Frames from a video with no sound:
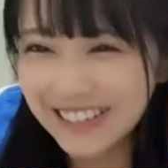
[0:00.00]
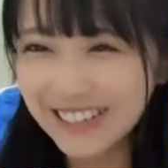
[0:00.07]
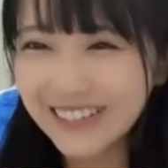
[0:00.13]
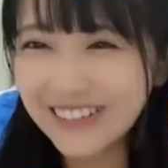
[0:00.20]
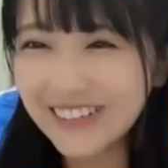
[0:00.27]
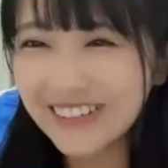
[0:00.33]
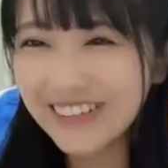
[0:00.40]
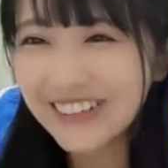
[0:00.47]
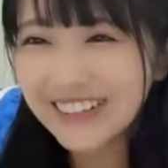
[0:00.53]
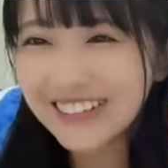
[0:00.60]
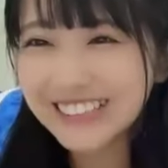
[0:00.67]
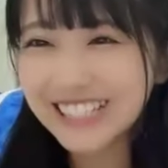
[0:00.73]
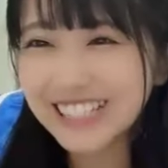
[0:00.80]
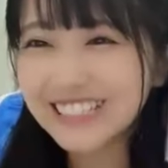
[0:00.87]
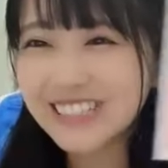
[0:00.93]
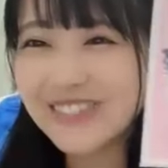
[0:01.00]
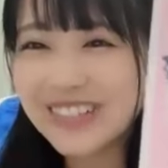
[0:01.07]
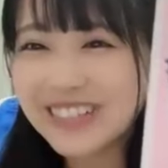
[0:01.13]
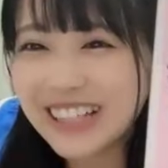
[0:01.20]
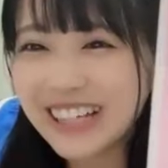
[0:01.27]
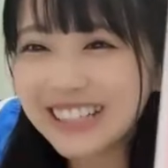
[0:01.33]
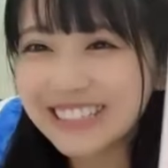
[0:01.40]
そう。さす
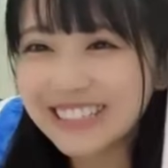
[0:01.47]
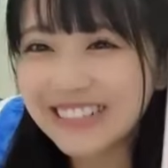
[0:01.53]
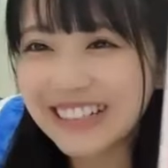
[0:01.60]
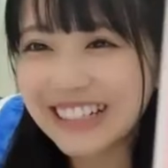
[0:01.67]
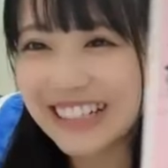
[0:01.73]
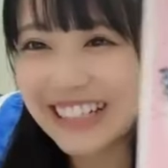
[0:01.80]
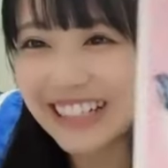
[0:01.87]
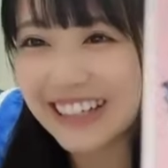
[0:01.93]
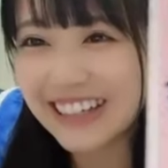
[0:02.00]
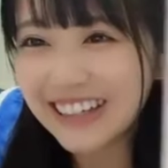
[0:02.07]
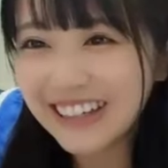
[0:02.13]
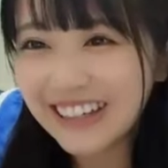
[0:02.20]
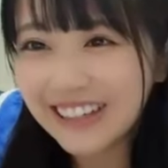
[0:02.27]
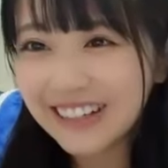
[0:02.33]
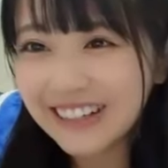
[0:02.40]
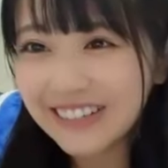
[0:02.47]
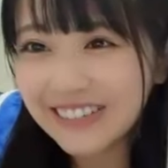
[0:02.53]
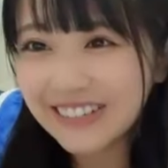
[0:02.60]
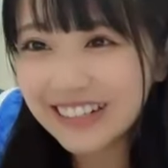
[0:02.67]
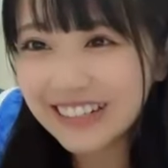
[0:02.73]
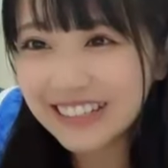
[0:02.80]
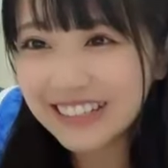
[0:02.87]
また8割。か
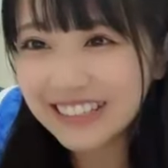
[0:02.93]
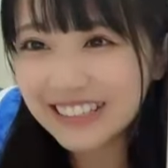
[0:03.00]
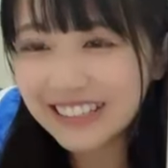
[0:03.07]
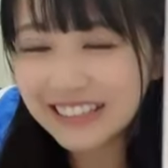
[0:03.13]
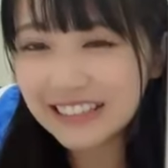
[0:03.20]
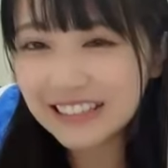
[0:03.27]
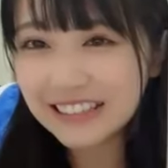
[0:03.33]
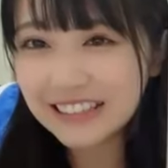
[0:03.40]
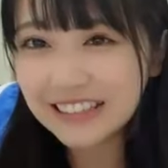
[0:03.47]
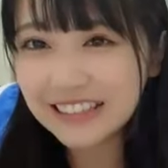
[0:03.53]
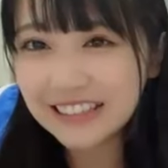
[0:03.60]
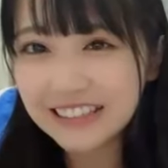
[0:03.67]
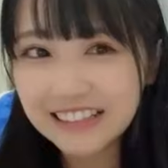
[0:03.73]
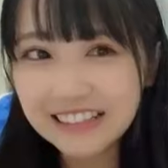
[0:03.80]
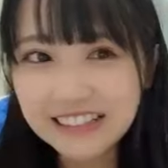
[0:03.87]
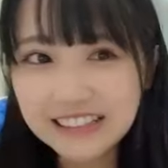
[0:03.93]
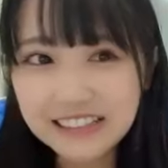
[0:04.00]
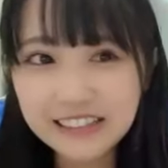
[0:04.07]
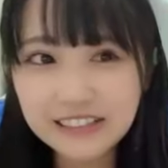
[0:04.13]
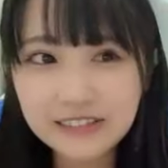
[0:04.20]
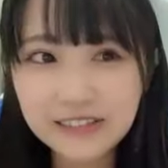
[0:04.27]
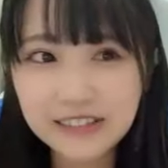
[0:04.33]
わいい。
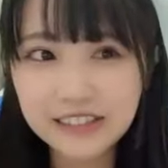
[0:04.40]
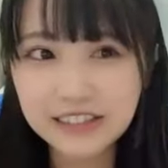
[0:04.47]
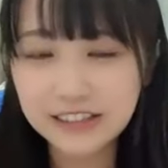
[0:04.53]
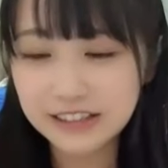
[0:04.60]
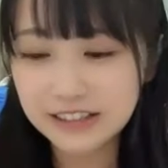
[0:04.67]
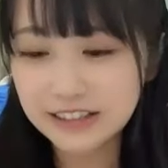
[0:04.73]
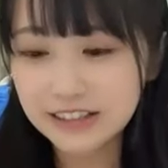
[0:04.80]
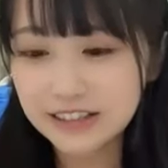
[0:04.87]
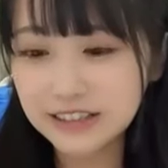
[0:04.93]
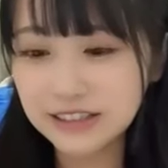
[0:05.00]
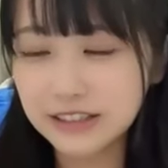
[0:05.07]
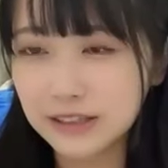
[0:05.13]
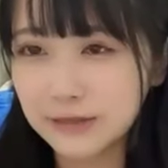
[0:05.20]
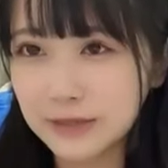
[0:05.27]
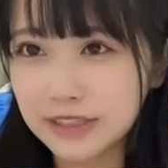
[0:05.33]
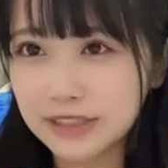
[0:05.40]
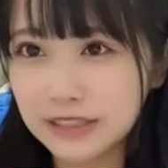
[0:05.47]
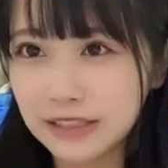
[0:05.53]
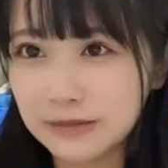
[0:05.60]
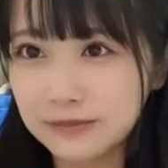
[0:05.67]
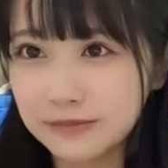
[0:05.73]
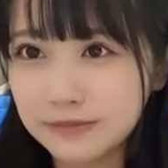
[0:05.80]
かわいいです。続きまし
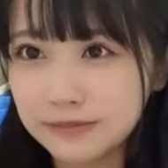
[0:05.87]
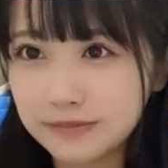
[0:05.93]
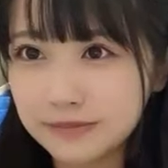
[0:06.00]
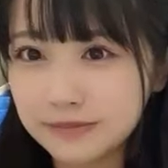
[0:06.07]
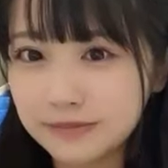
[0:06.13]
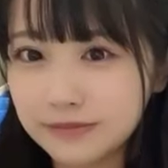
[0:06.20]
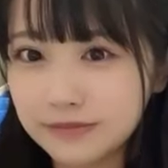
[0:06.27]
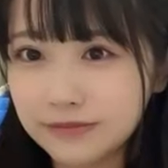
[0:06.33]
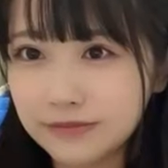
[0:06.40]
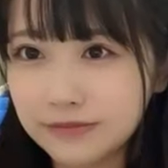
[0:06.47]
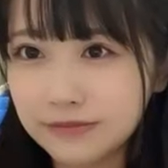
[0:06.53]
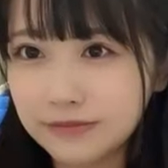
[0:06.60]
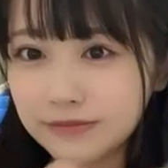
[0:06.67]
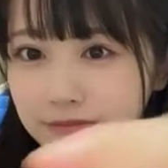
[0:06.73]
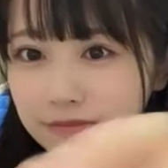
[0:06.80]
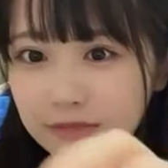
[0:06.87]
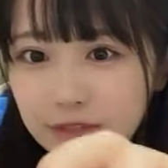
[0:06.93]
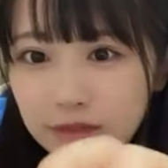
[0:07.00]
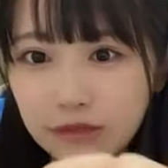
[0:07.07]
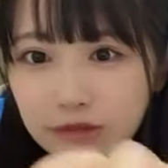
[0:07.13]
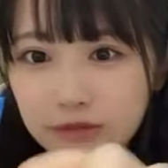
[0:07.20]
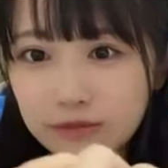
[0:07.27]
て。
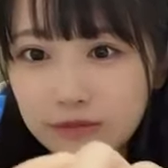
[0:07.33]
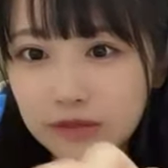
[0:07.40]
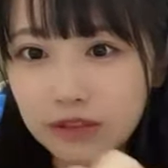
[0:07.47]
お、